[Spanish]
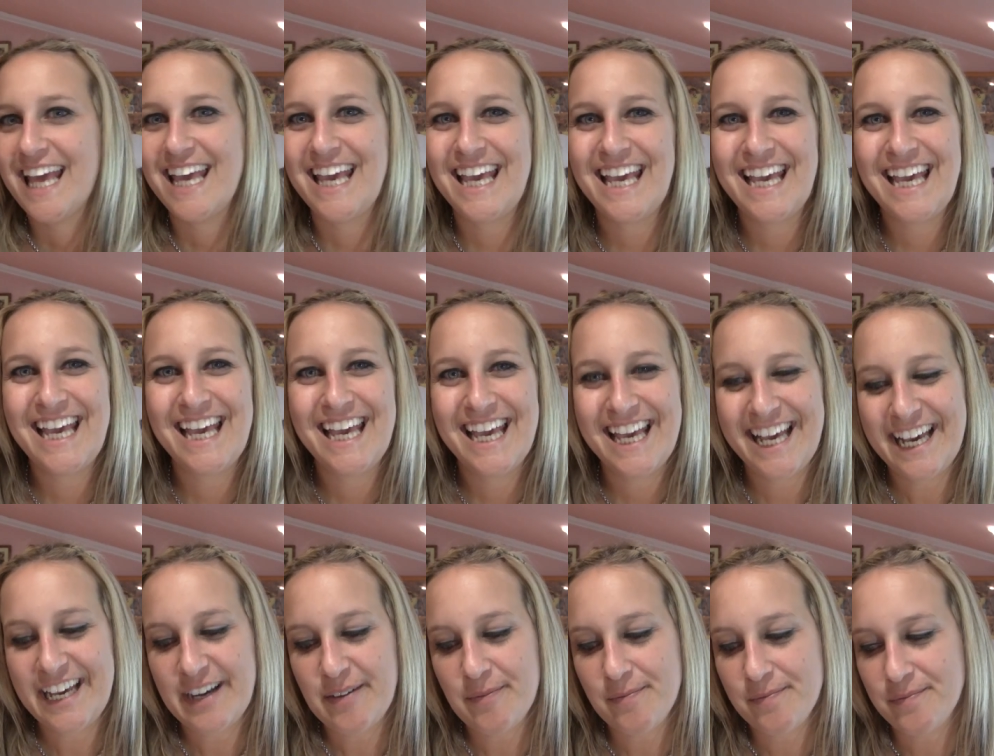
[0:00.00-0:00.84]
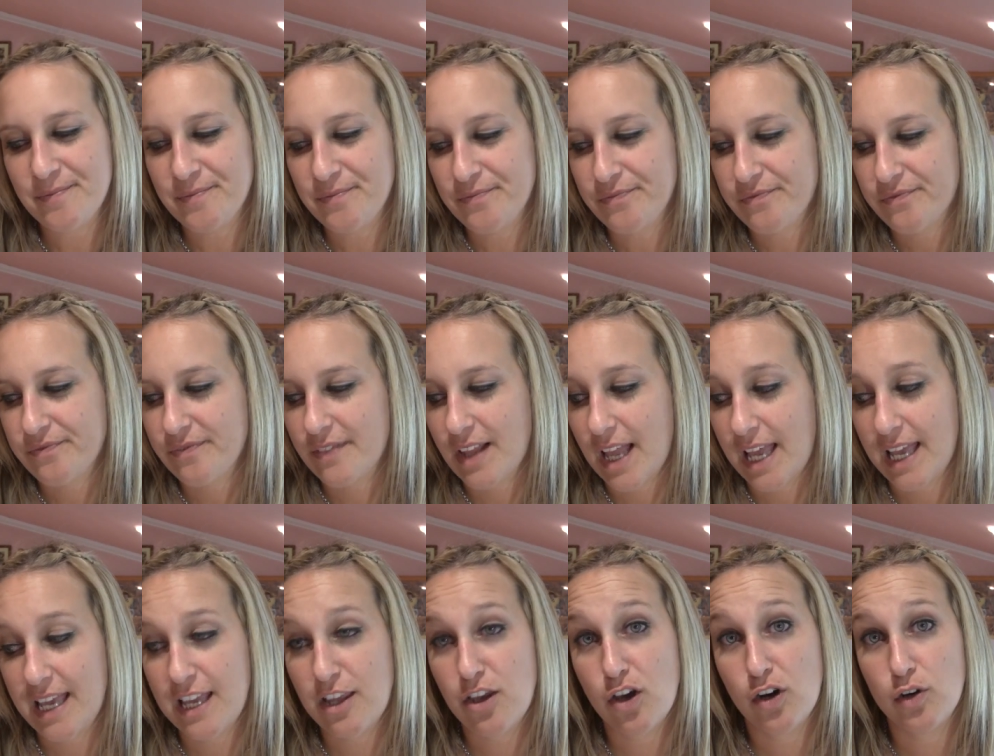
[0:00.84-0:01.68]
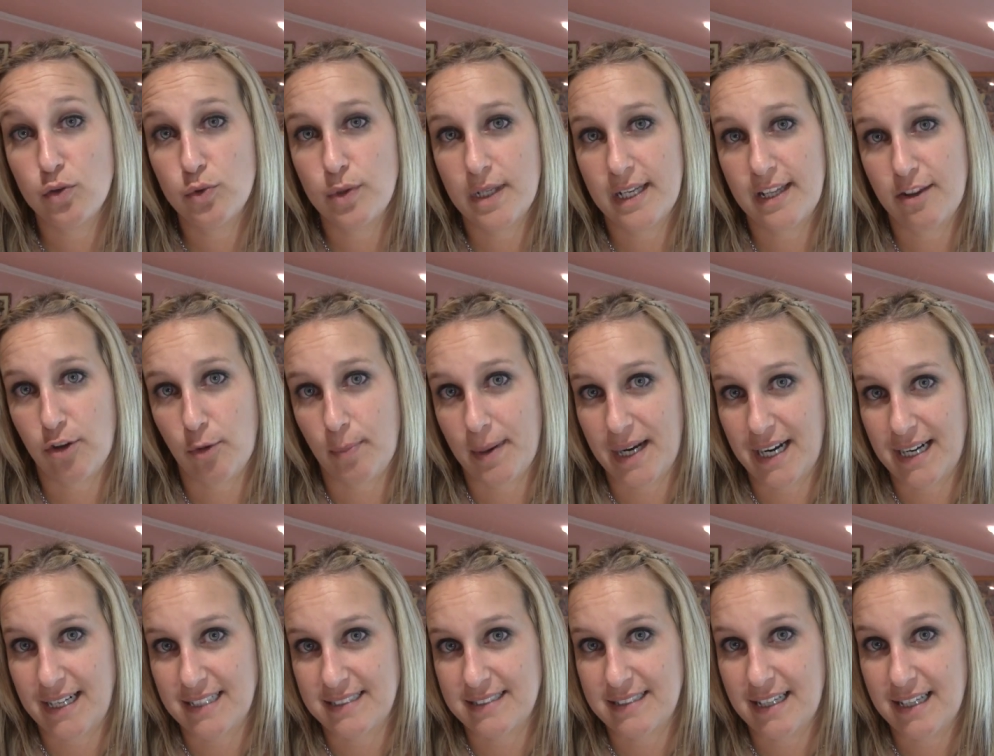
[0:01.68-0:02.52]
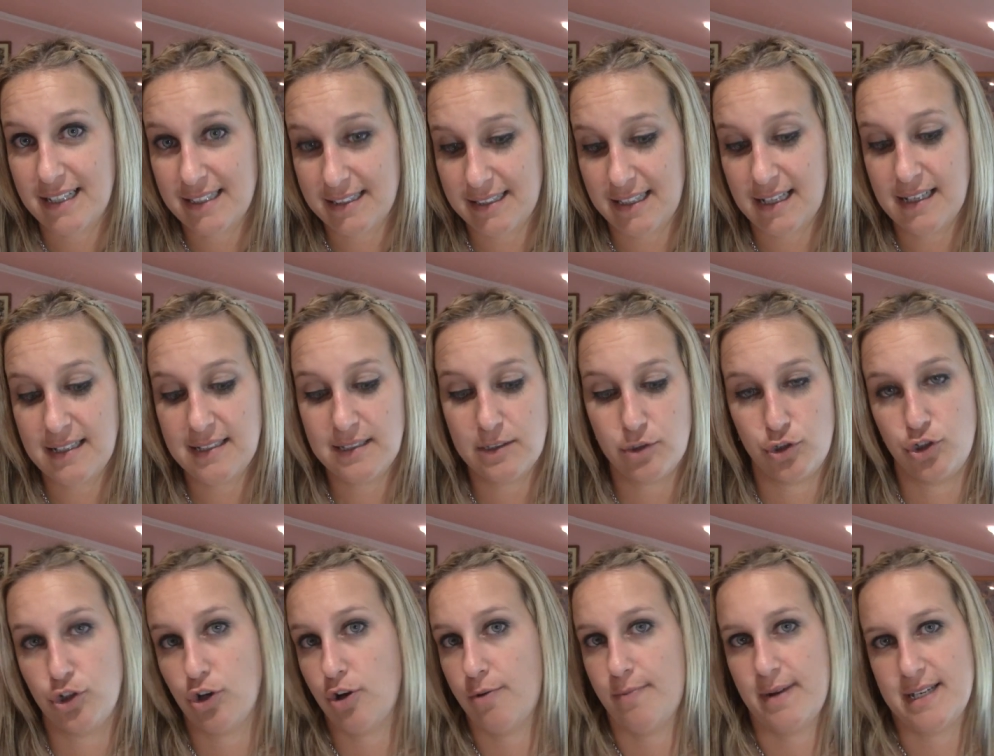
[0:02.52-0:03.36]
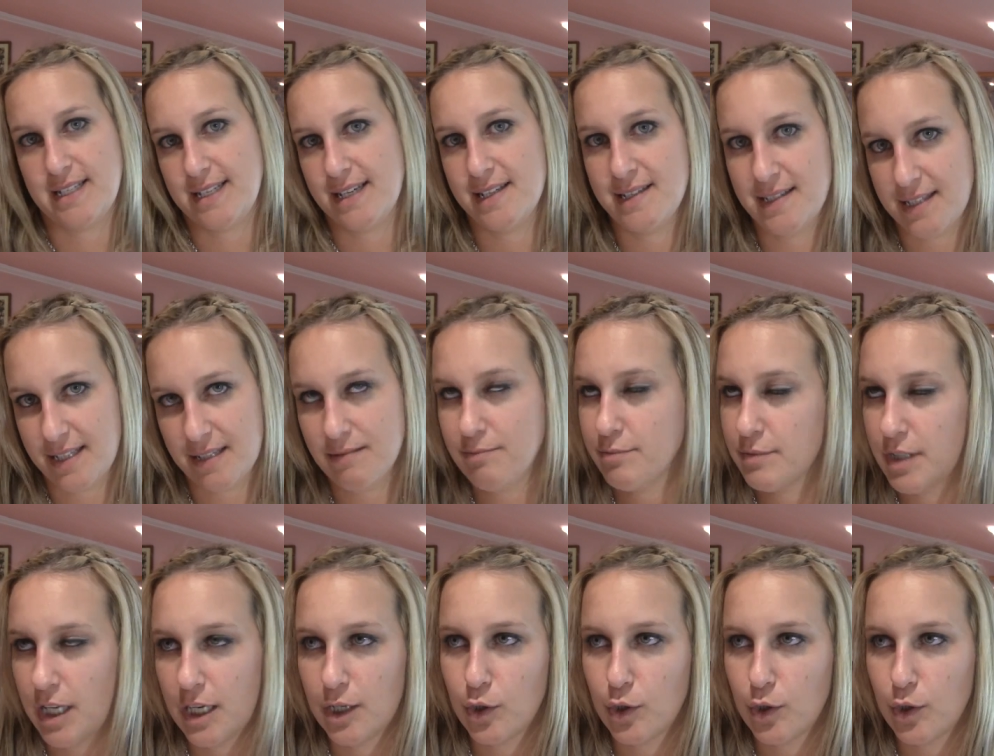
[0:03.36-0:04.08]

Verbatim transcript: Y, mm, yo lo utilizo para las tartas, yo y más gente.